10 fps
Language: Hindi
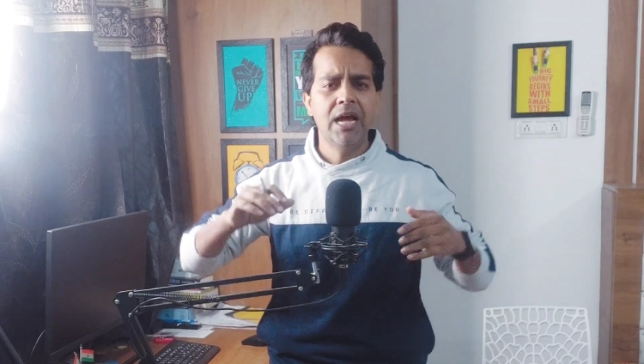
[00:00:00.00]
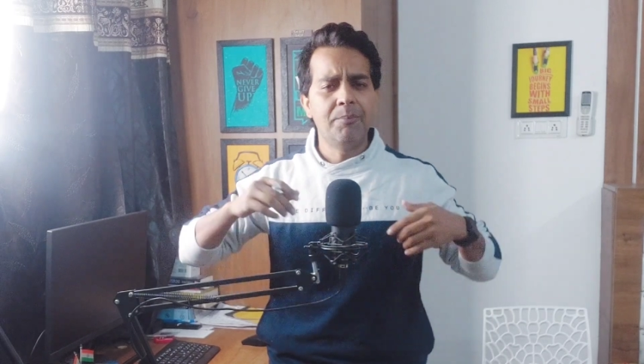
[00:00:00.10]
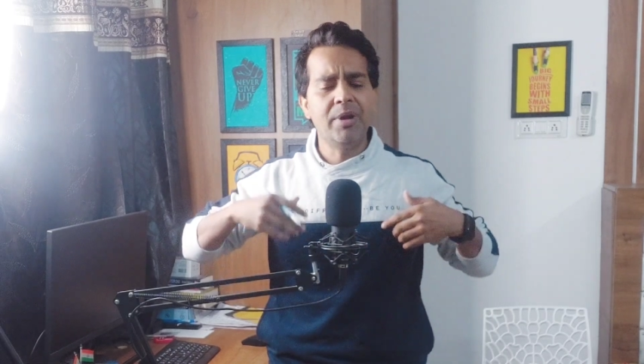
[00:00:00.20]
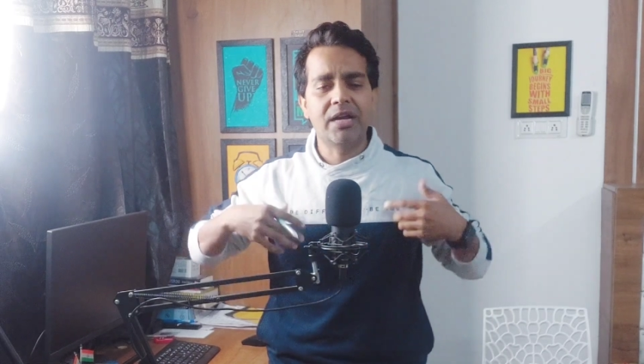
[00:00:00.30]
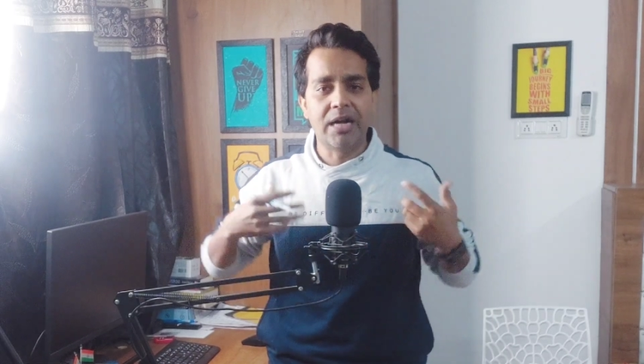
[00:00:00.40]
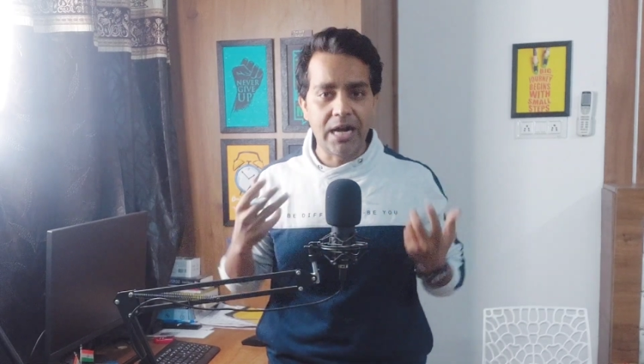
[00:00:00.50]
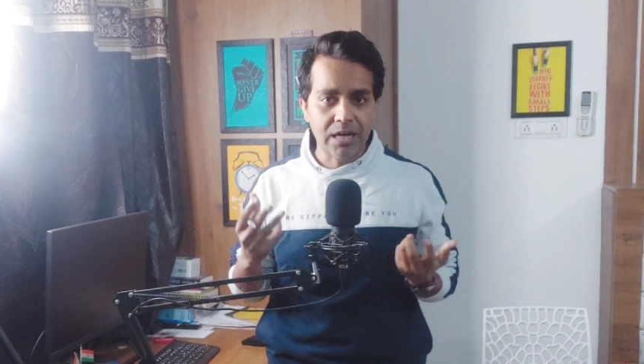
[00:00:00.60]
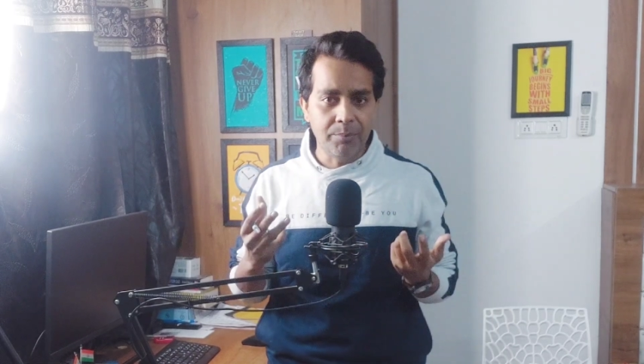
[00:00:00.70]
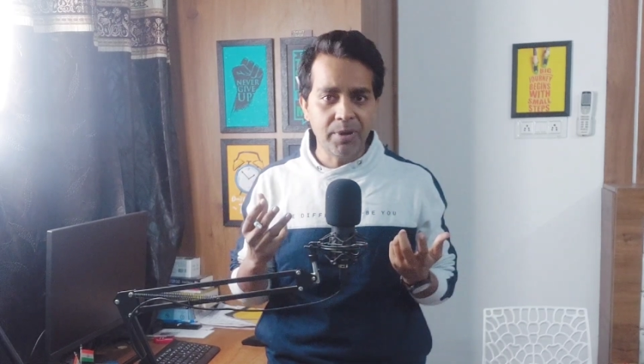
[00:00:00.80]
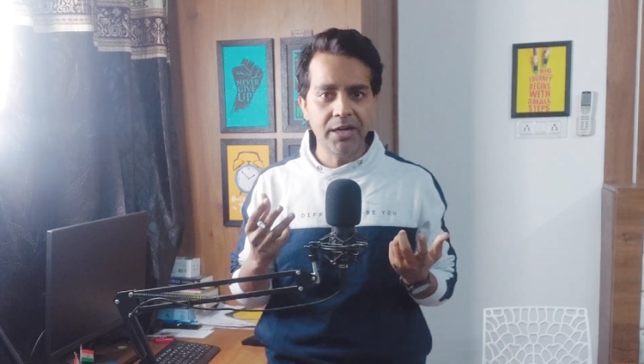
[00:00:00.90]
मैं कहाँ
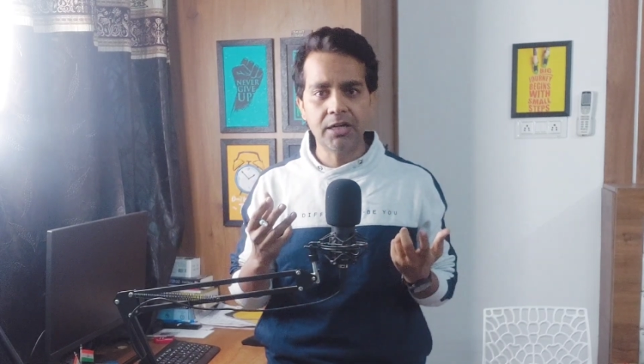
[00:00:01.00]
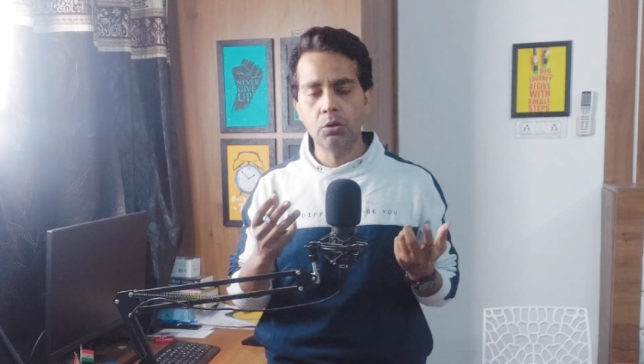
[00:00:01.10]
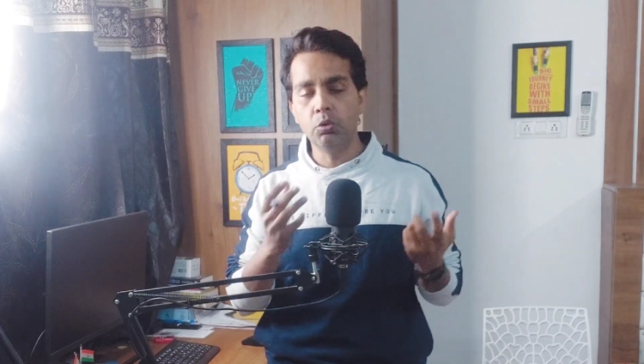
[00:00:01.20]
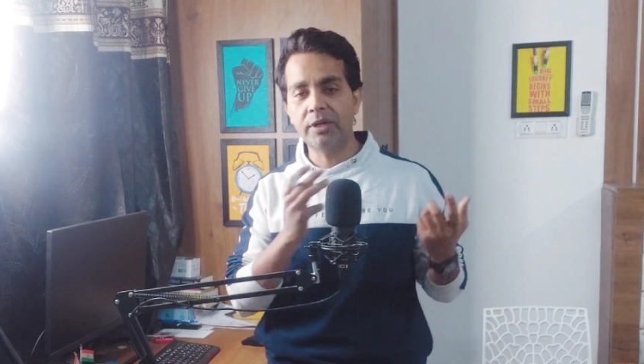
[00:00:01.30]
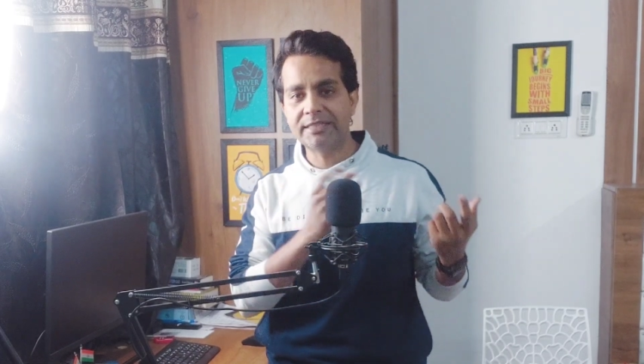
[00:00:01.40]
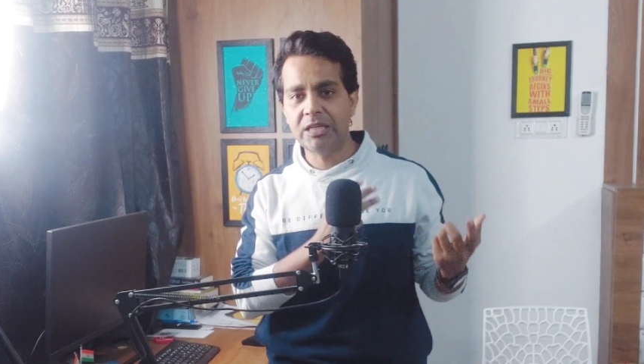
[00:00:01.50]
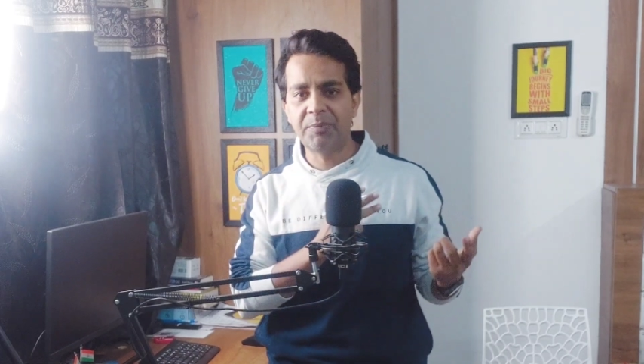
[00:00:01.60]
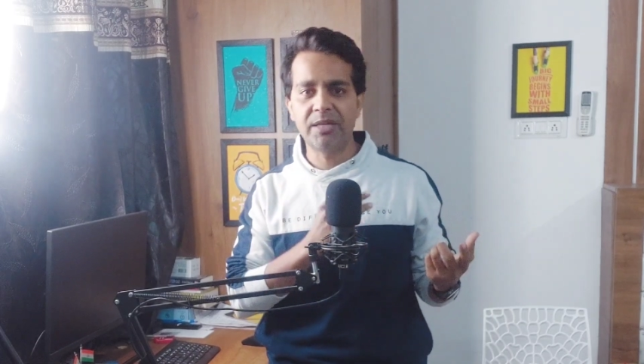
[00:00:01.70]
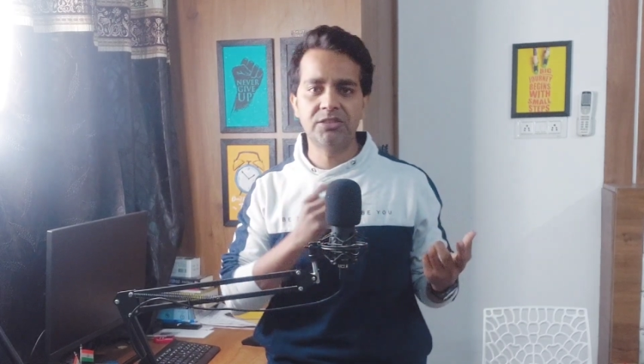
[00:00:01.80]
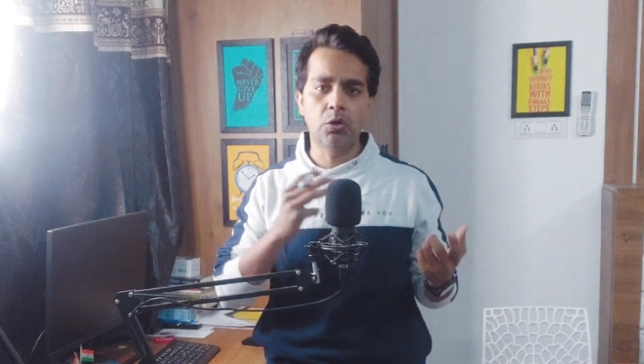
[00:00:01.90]
कंप्लेंट करूँ किसके
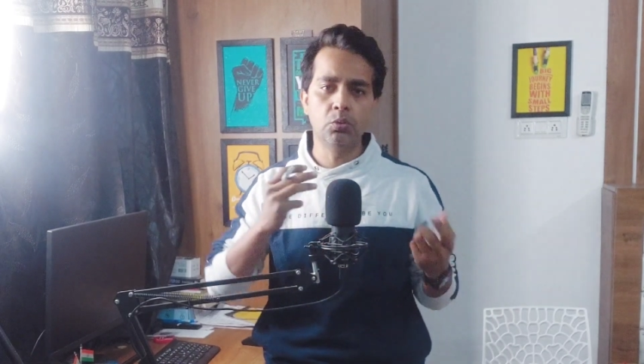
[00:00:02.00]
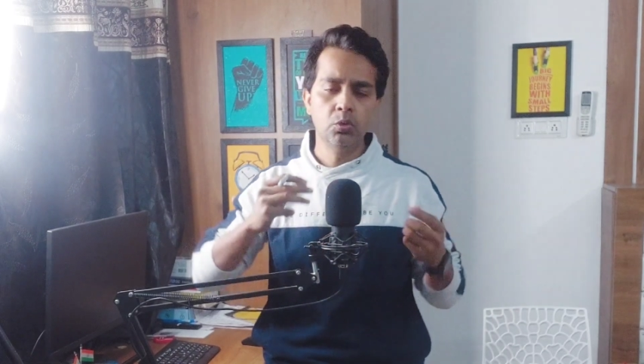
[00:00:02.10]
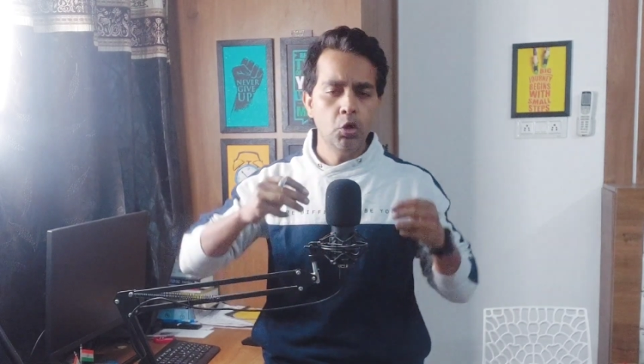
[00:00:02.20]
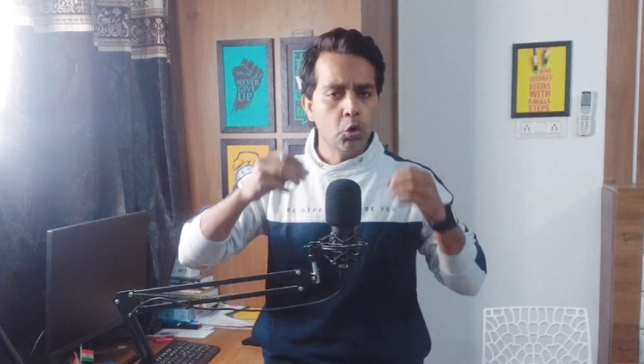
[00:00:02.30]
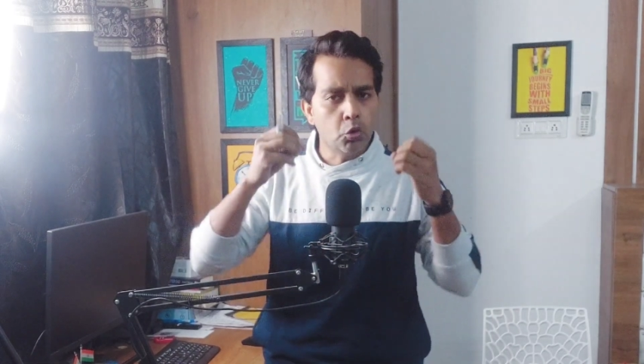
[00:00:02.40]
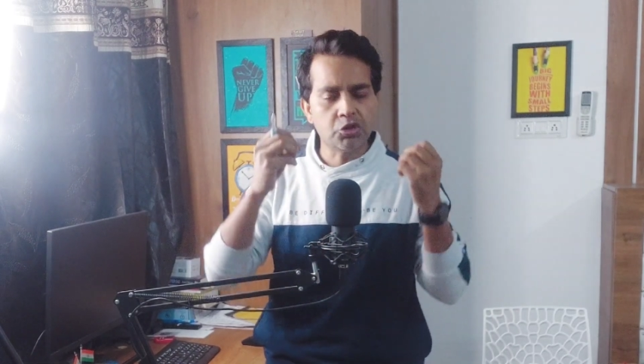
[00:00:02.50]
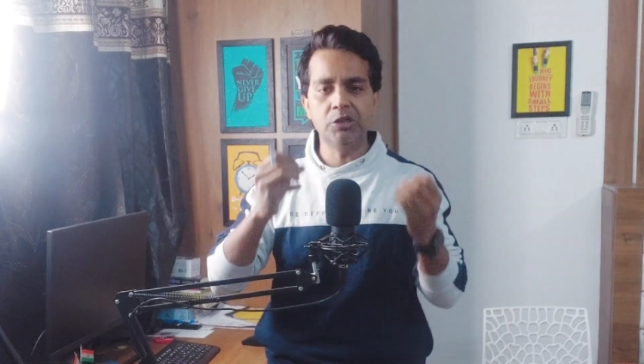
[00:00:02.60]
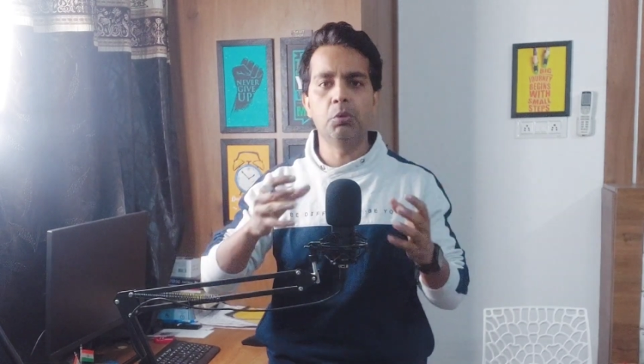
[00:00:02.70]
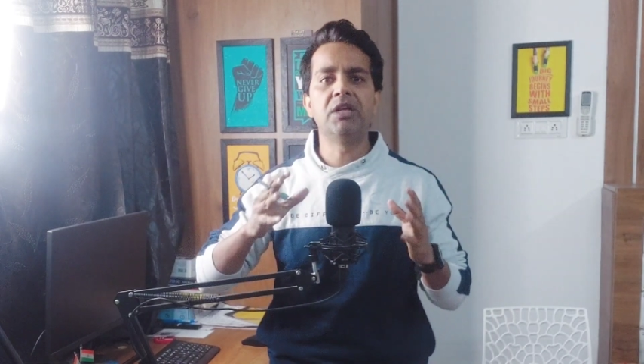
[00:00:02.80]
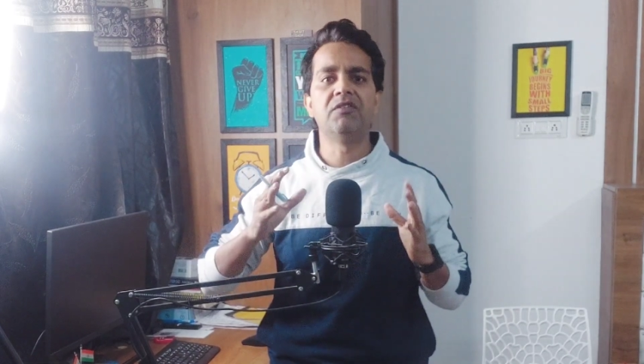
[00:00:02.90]
पास जाऊँ कुछ नहीं होने